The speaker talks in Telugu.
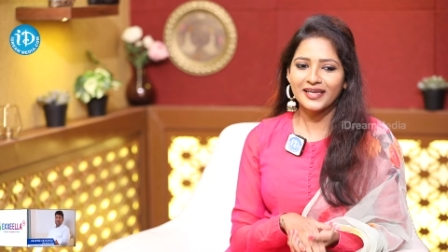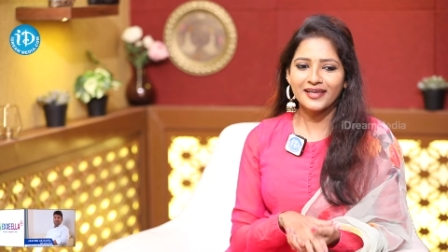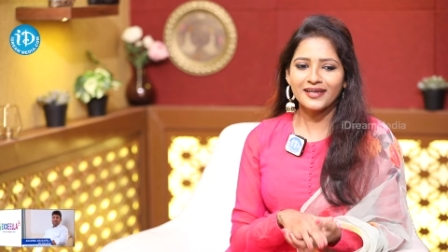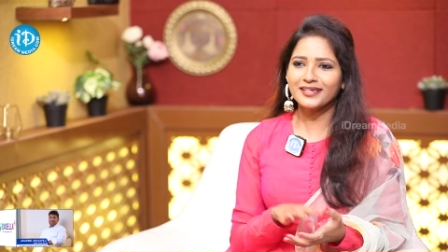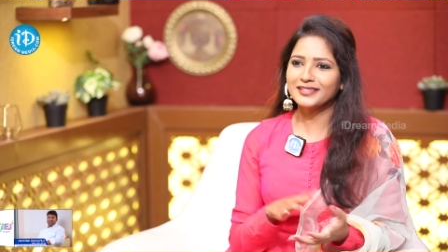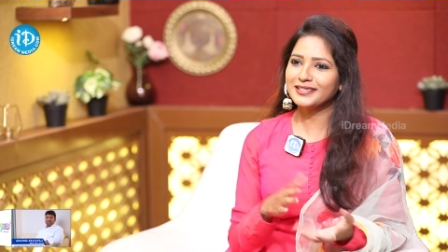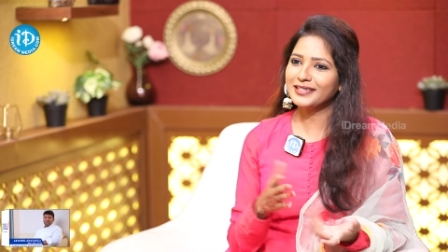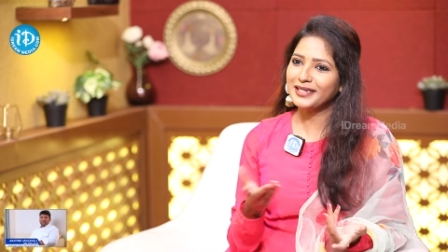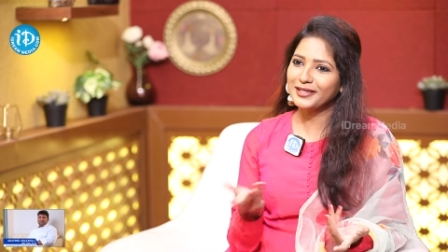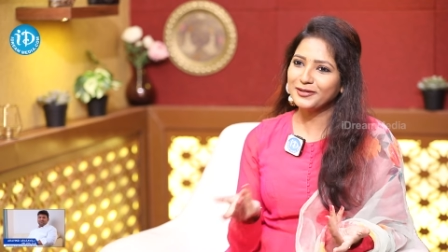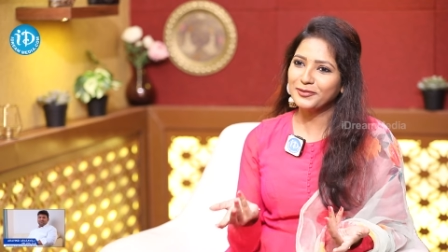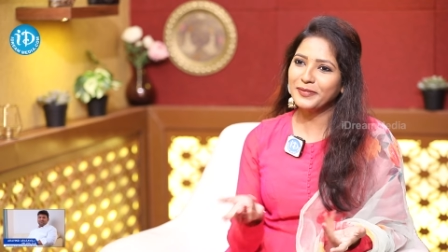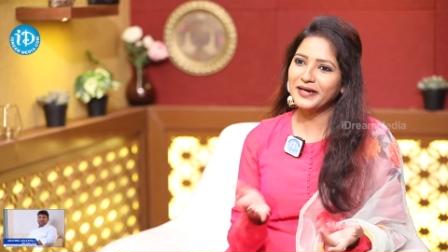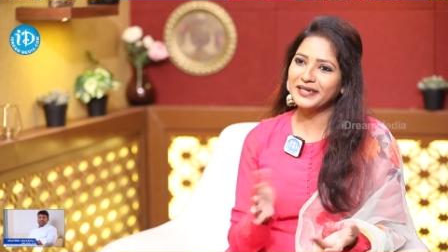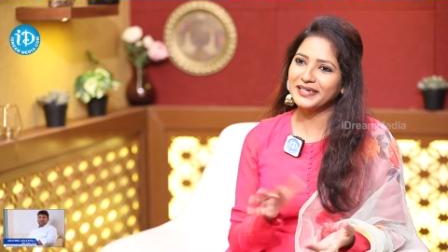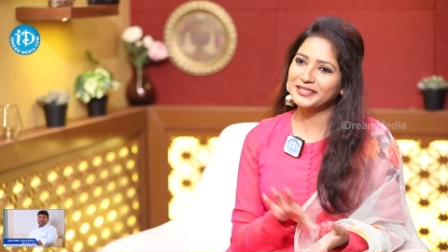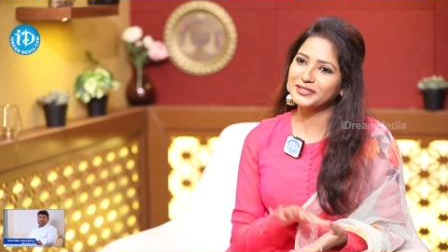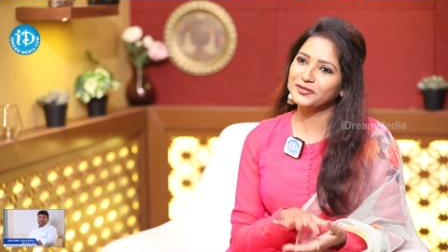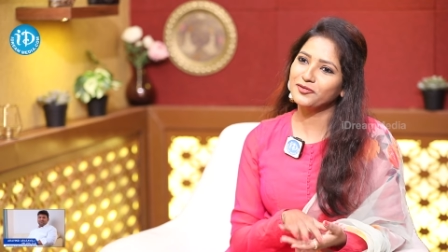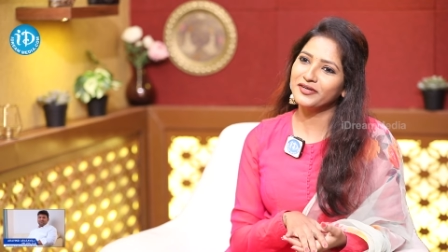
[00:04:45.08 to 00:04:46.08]
ఇంకా అసలు నన్ను
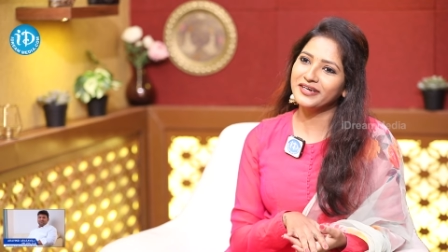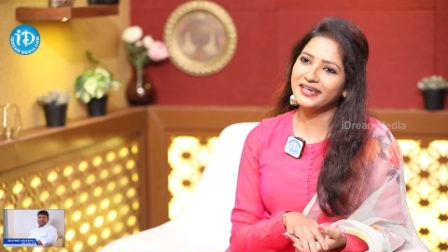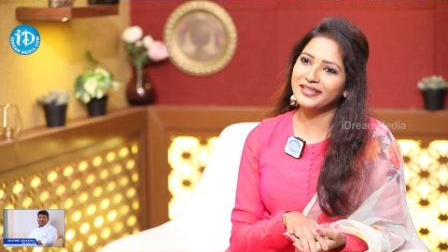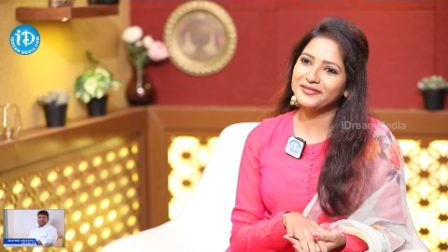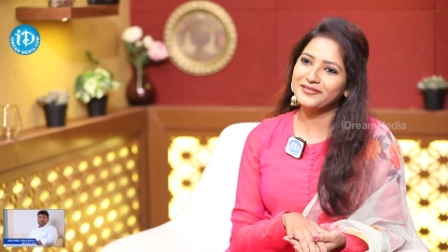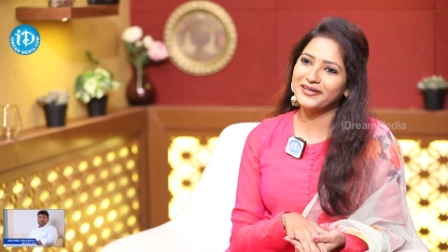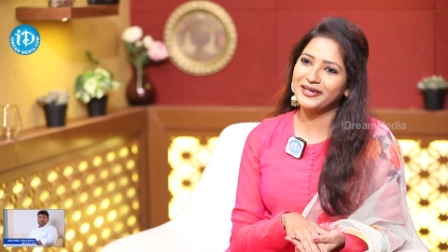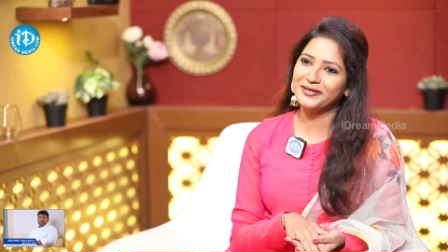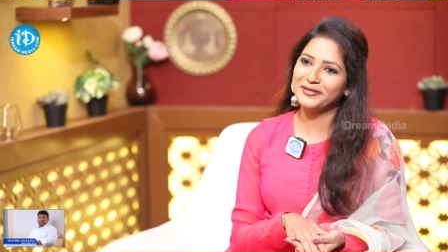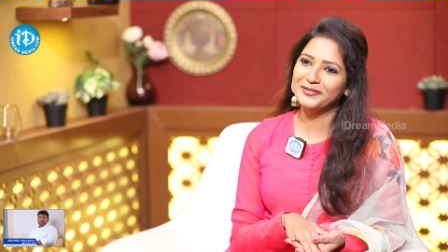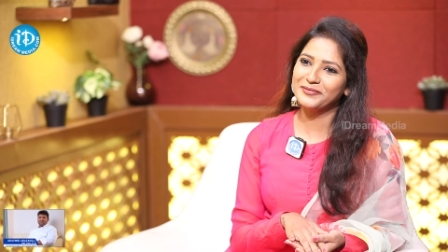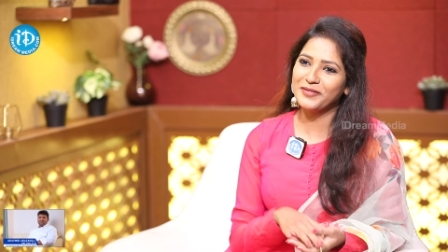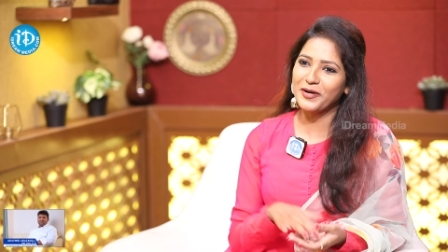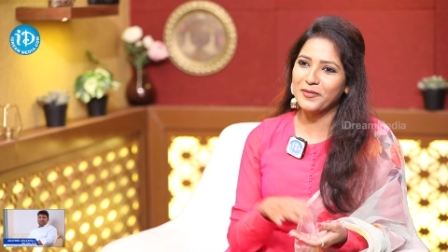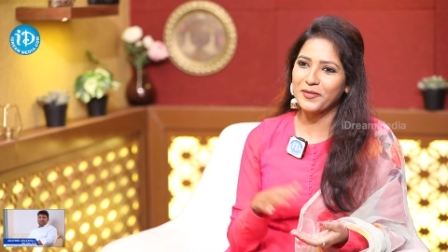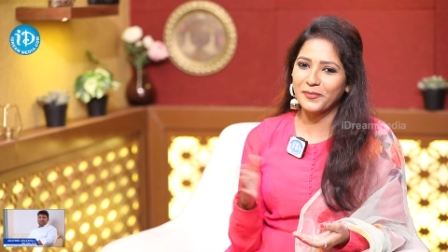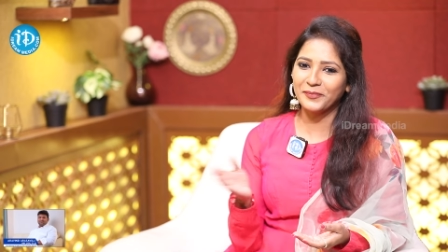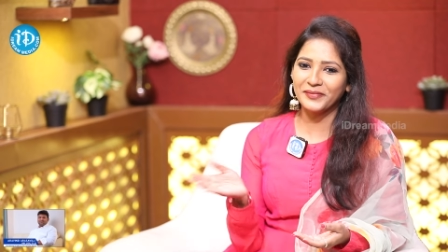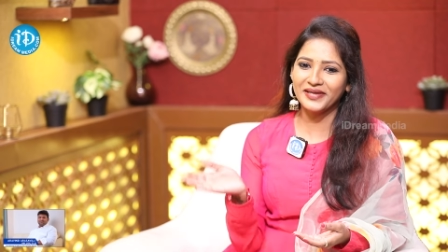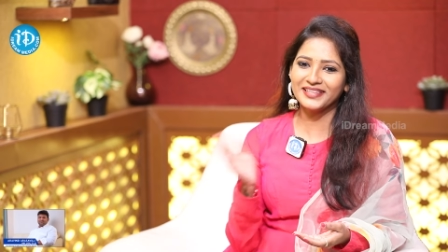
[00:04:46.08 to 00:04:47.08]
పట్టించుకోవట్లేదు వాళ్ళు మా
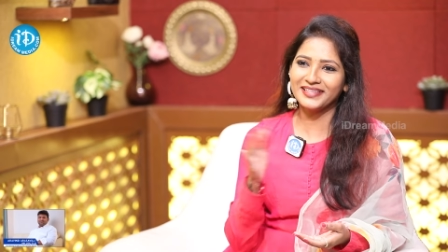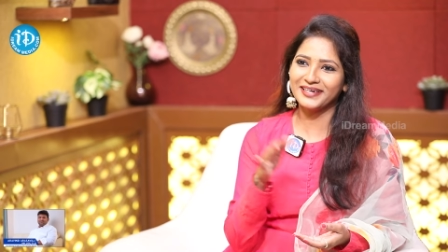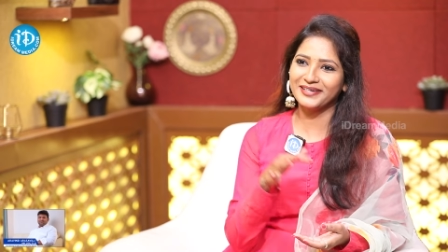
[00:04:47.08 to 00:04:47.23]
మమ్మీ